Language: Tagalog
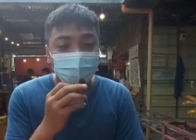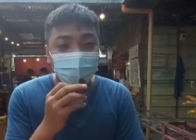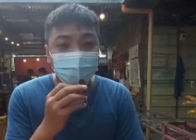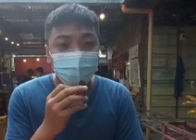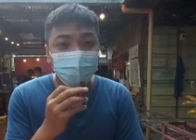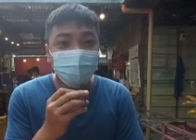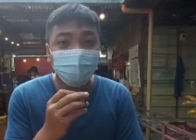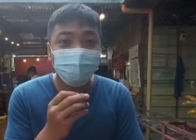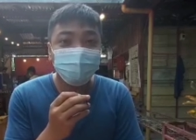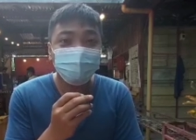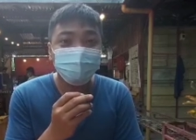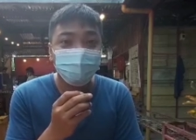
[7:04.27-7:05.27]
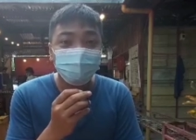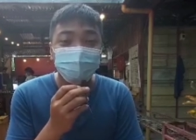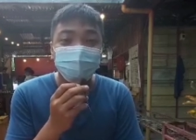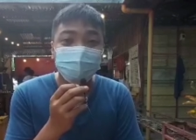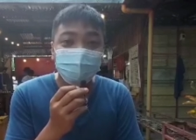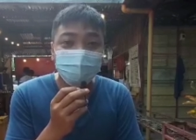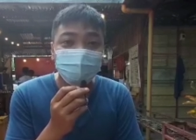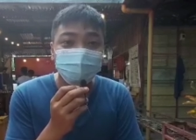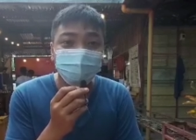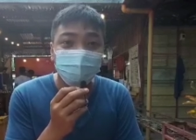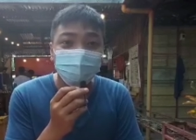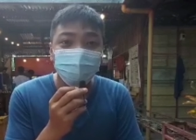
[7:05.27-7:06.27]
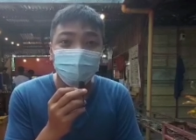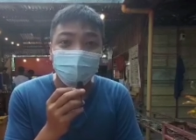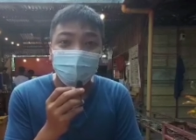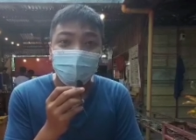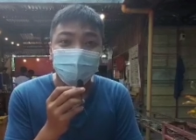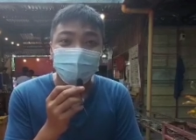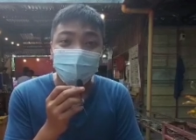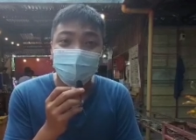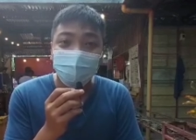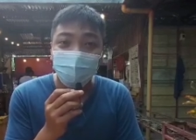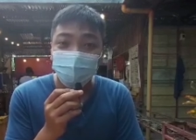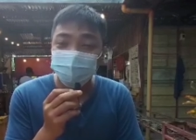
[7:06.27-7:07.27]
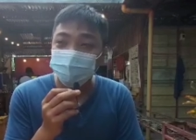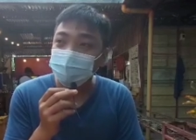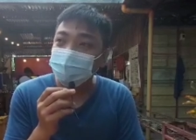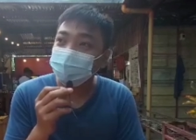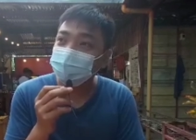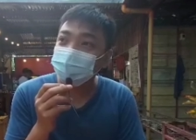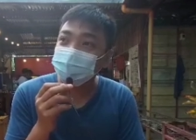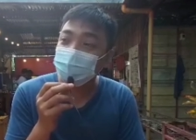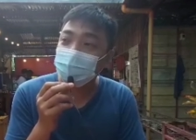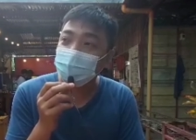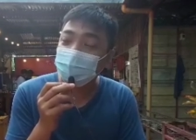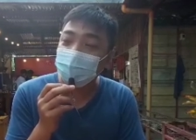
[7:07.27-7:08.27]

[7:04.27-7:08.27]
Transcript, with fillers: uh, located po itong JJ's Manukan Asalan ah, House dito po sa